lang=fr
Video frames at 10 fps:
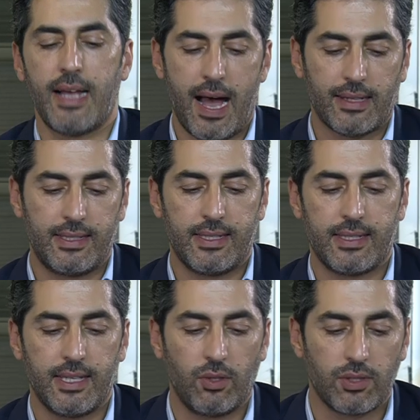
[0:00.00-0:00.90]

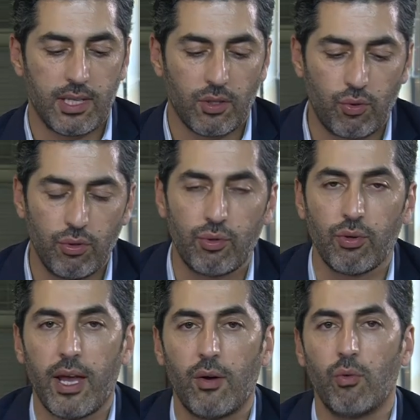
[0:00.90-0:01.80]
artistiques, de scènes
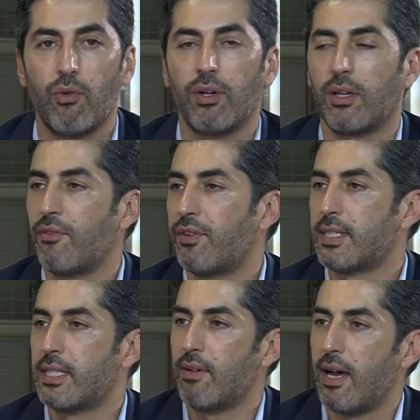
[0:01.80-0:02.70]
culturelles, on le voit dans les
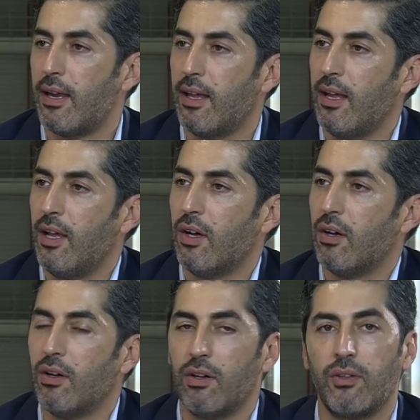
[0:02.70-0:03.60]
festivals,
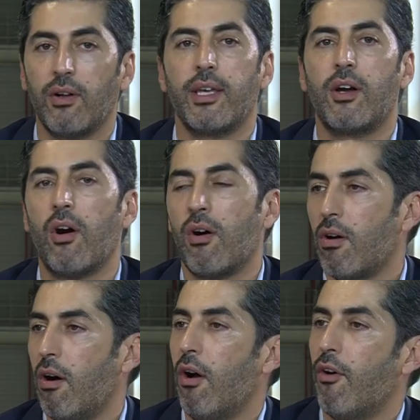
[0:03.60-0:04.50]
euh, dans les
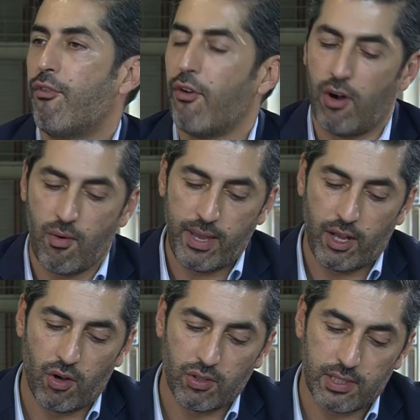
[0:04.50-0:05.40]
grands forums et
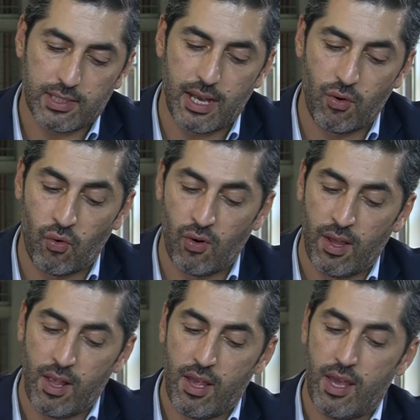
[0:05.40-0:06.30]
grands salons.
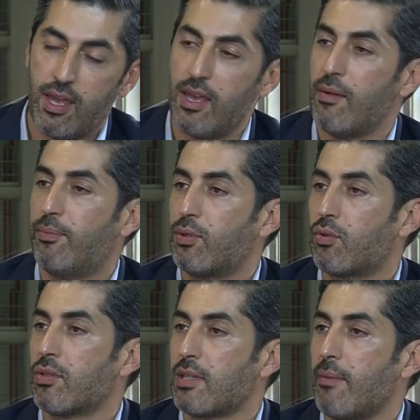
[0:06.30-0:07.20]
Et plus
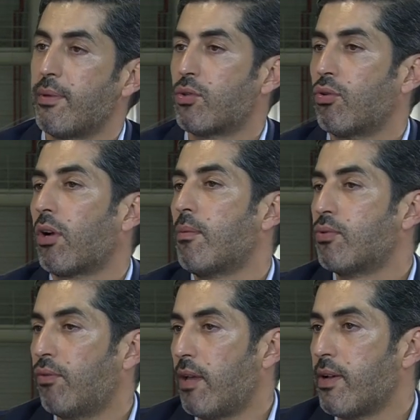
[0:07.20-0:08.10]
que ça, bien sûr, comme
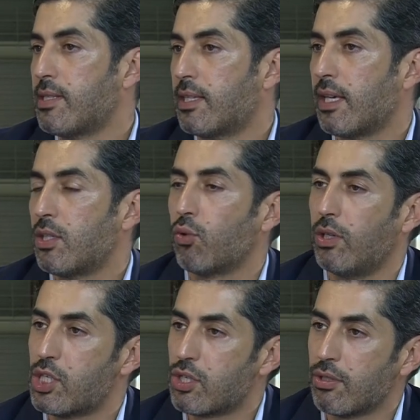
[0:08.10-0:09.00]
vous l'avez indiqué, sur
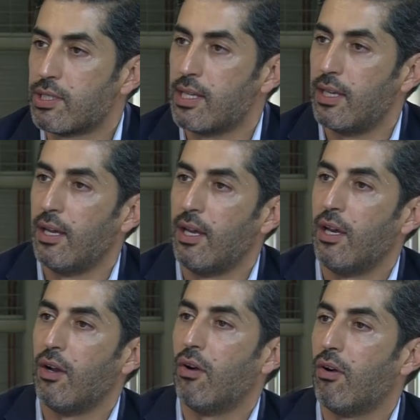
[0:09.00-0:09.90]
les chantiers,
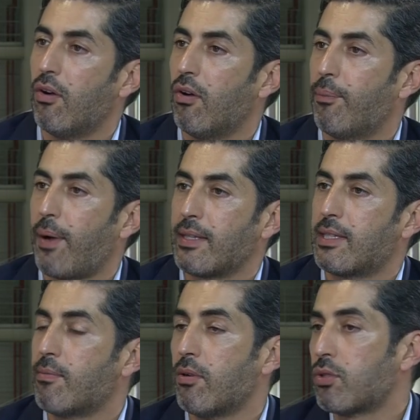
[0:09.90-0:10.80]
euh,
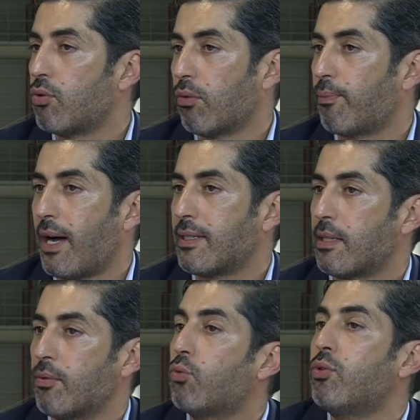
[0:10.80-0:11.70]
pratiquement sur
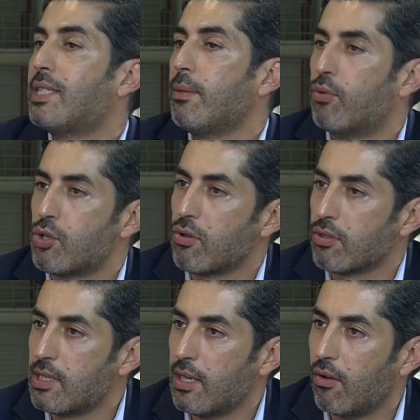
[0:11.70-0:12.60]
pratiquement tout type de
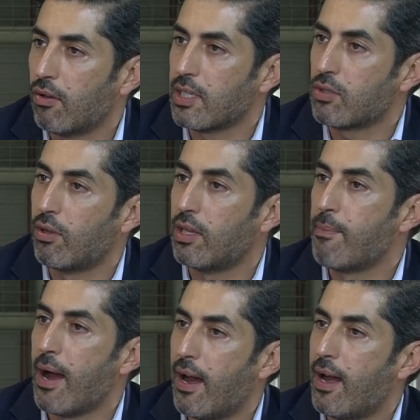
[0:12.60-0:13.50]
chantier, hein, que ce soit des
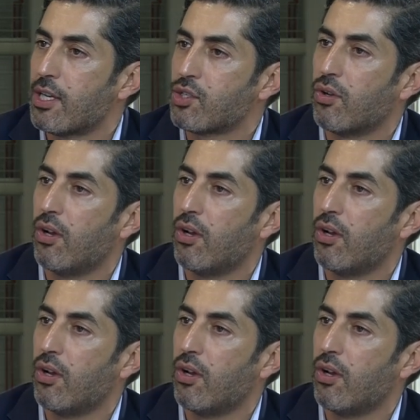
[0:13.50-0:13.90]
barrages,